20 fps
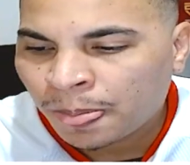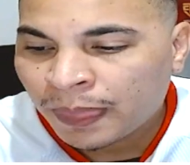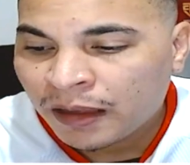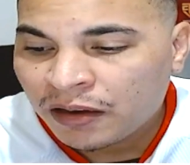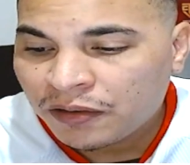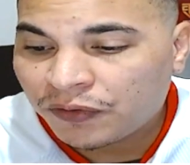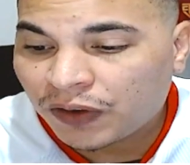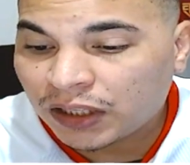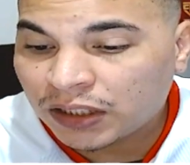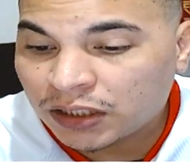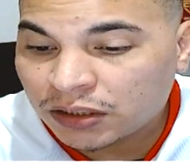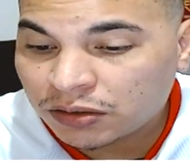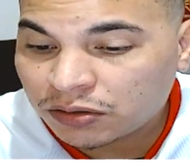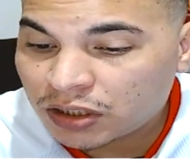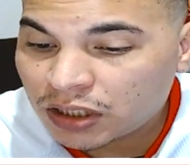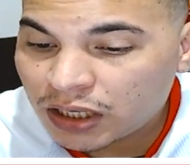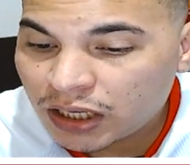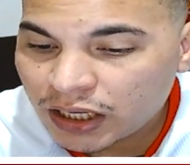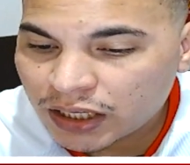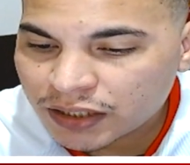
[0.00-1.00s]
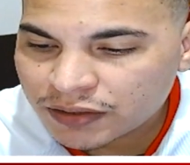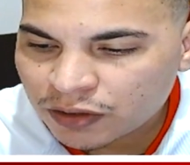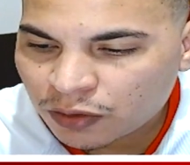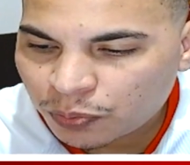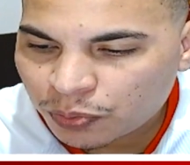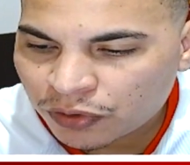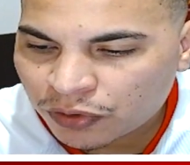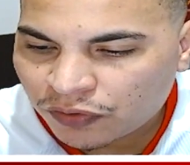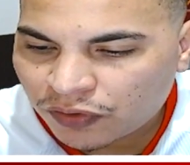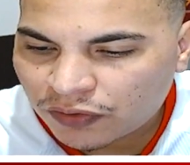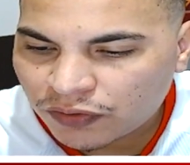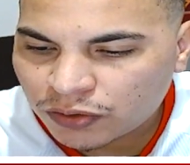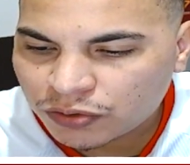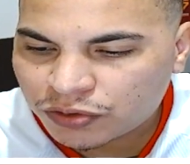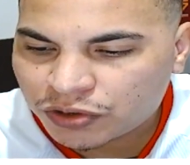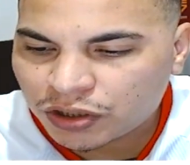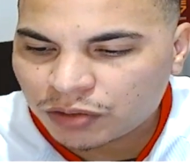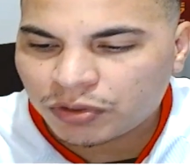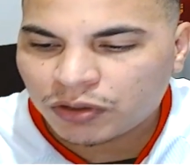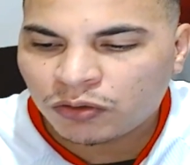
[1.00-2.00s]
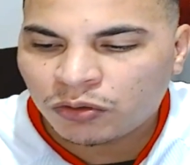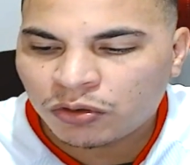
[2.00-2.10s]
falando que esse é o provável time.